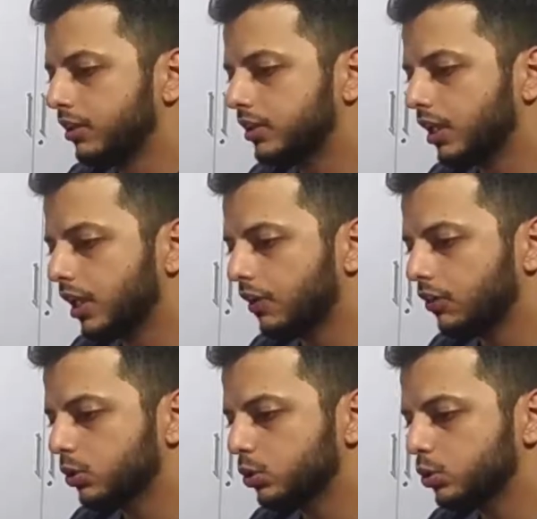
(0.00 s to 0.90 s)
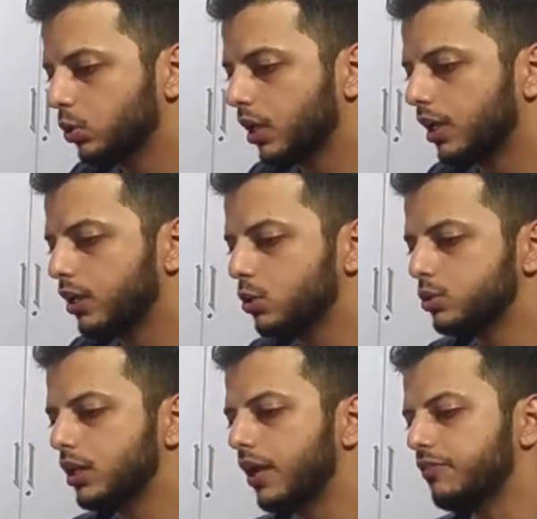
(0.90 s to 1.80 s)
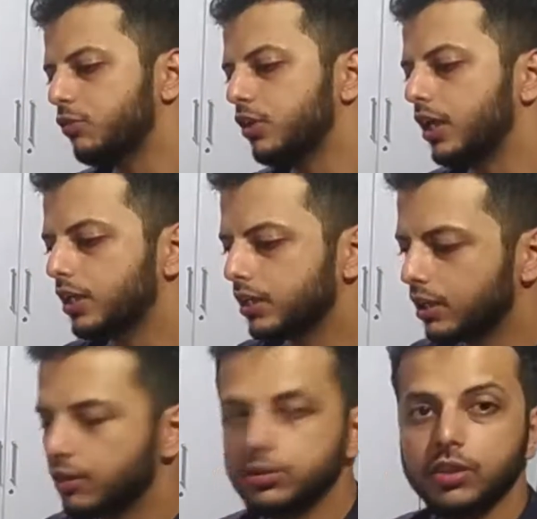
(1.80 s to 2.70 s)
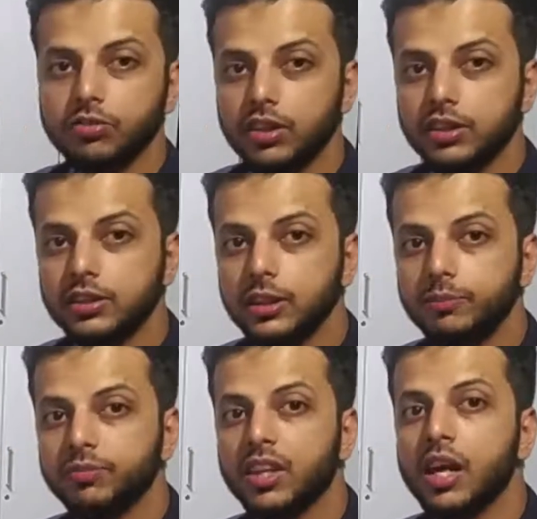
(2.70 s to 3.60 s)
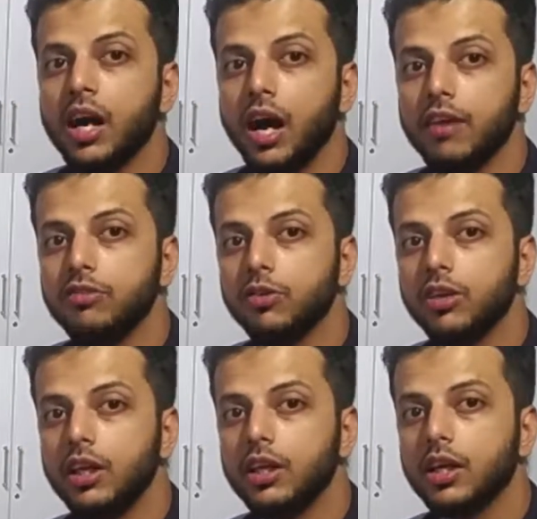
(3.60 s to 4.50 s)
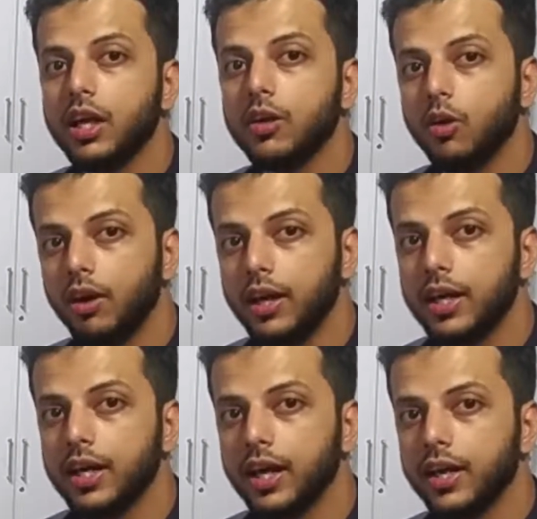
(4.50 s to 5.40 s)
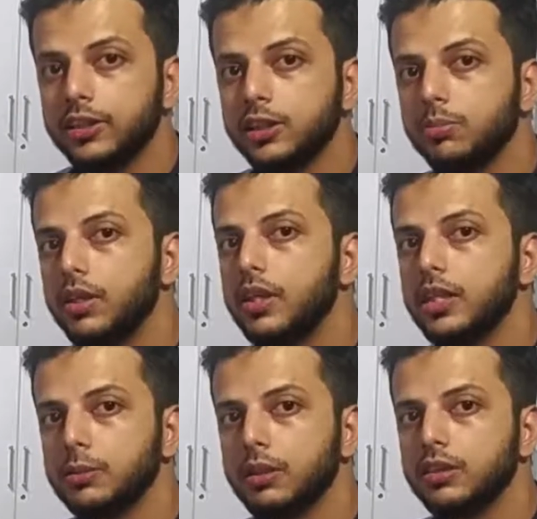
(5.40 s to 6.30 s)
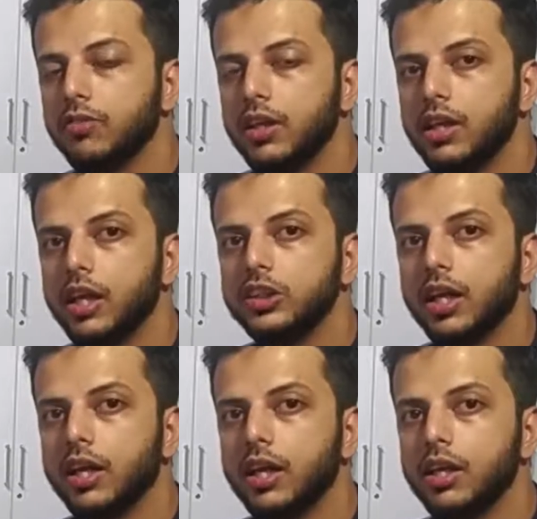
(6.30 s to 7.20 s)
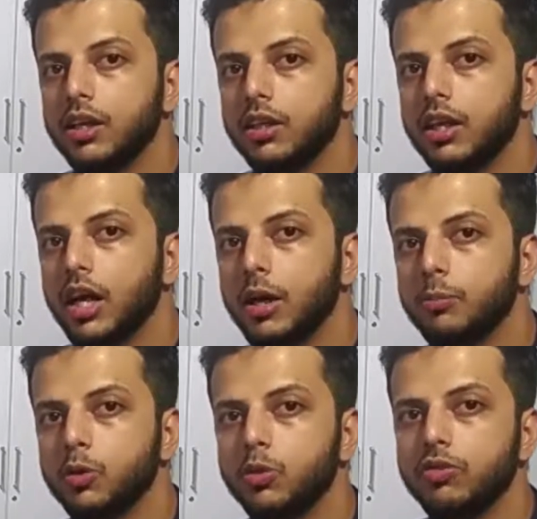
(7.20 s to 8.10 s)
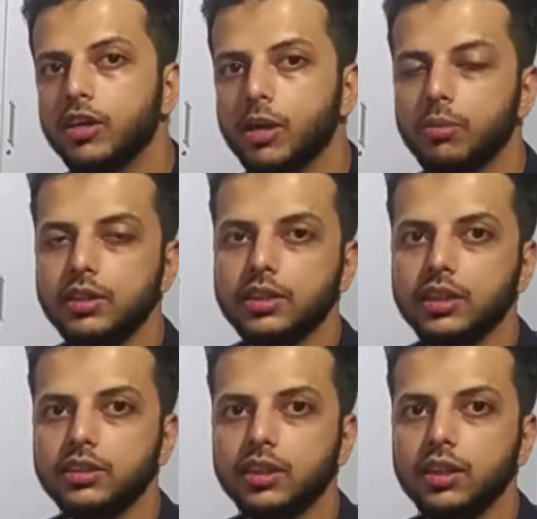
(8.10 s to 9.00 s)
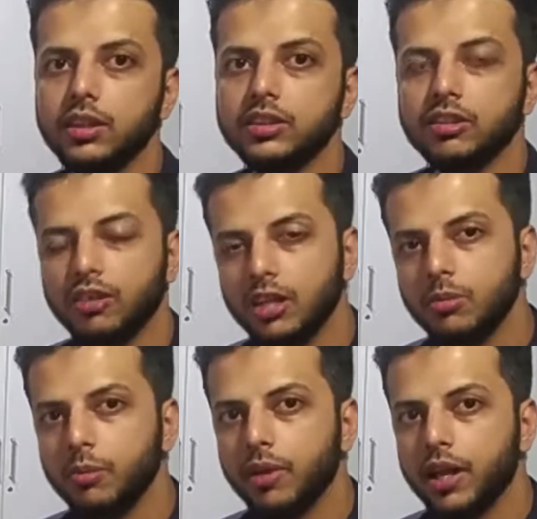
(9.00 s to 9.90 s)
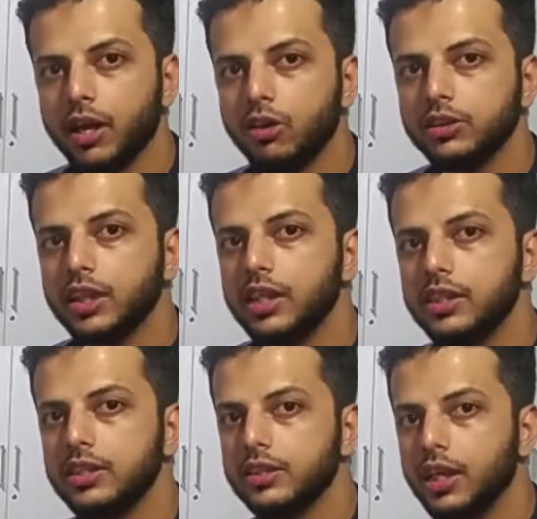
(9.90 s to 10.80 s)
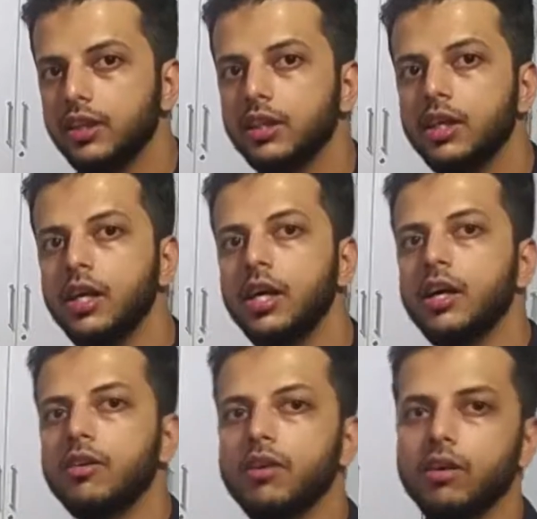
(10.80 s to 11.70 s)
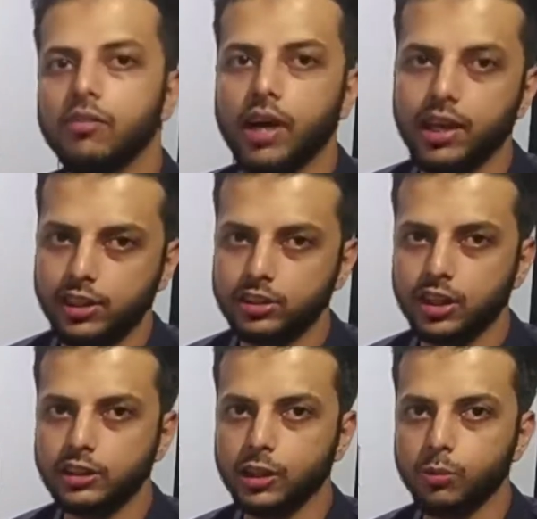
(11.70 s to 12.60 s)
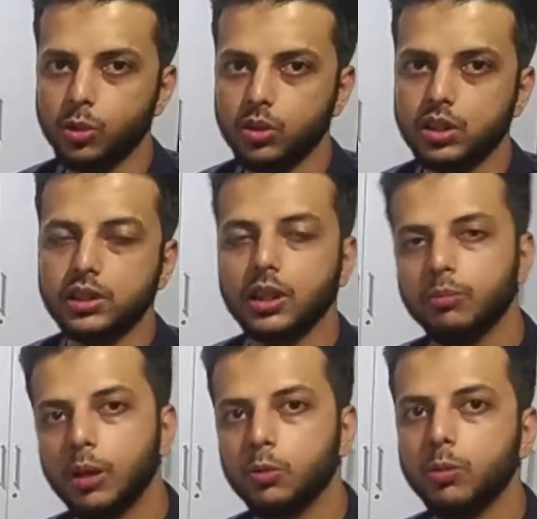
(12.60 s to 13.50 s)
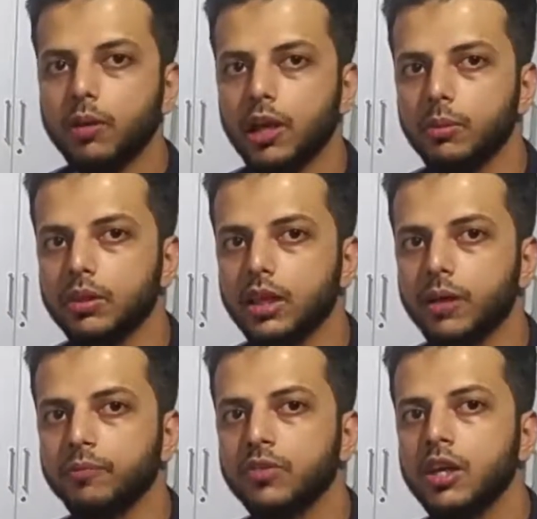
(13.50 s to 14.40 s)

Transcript: इसके अलावा दोस्तों अगली न्यूज़ है आईफोन एट की तरफ से फिर से आईफोन 8 का एक और लीक आया है जिसमें ये स्पेसिफाई किया जा रहा है कि आपको फिंगरप्रिंट सेंसर स्क्रीन में मिलेगा और साथ ही साथ वायरलेस चार्जिंग भी होगी जैसा हमने आपको पहले बताया